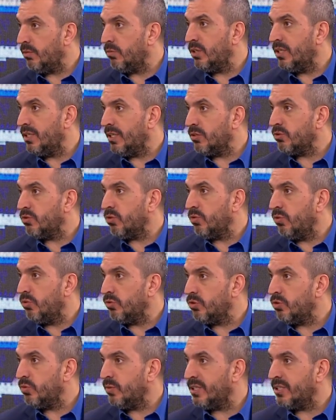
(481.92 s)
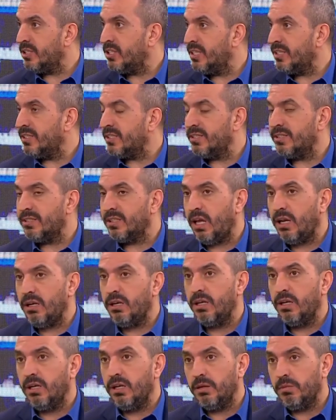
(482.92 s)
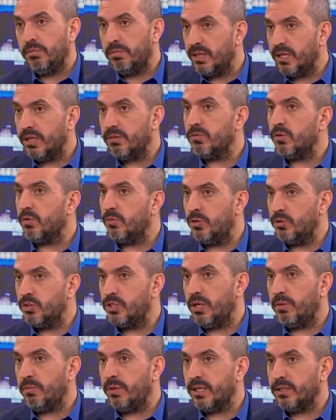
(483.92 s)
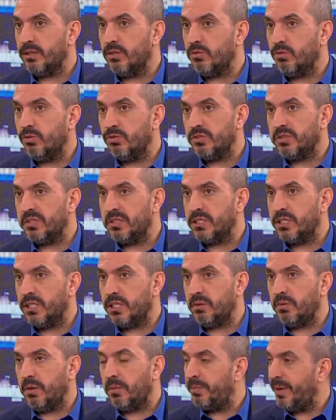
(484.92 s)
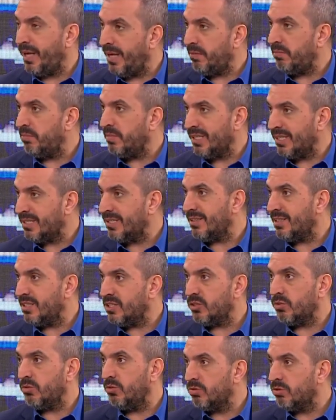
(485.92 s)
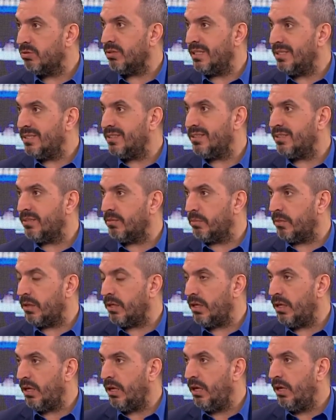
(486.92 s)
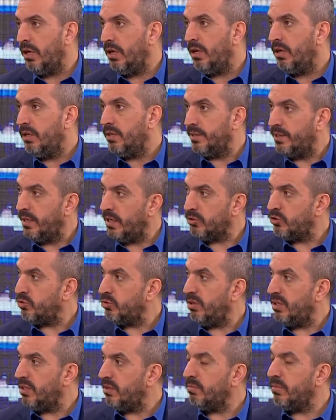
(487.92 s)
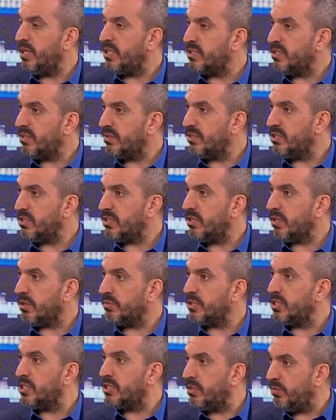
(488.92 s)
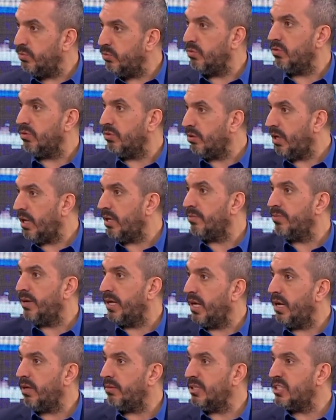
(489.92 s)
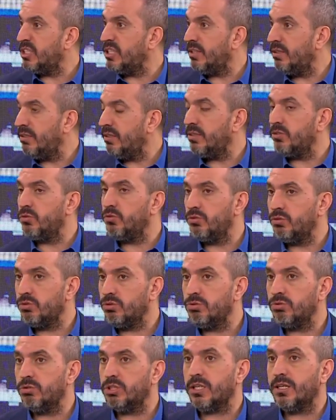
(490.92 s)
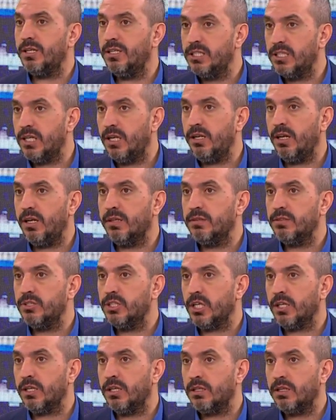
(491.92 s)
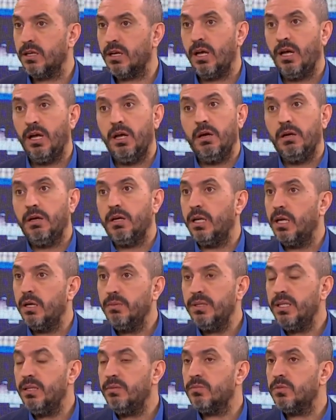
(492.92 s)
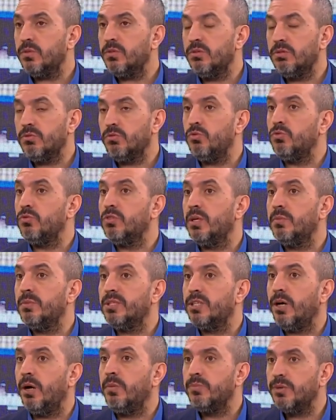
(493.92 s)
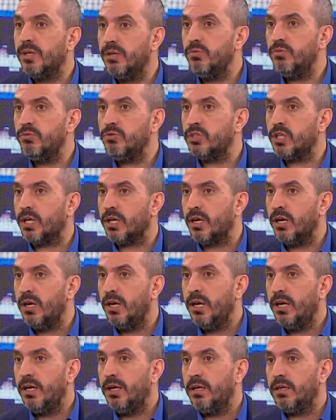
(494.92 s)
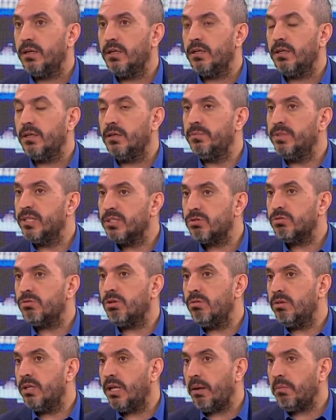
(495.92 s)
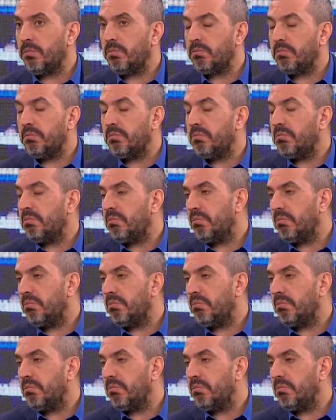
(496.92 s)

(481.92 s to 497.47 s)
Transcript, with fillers: Yani bu kadar çok konuşmanın içerisinden bilemiyorum. Hocam hangi gözle izledi ama ben bir gazeteci gözüyle izlediğimde ya şunu alayım manşete çıkarayım işte bu. Hani Fenerbahçelileri coşturacak, heyecanlandıracak ya da ne bileyim e, gündeme damga vuracak e, bir söylem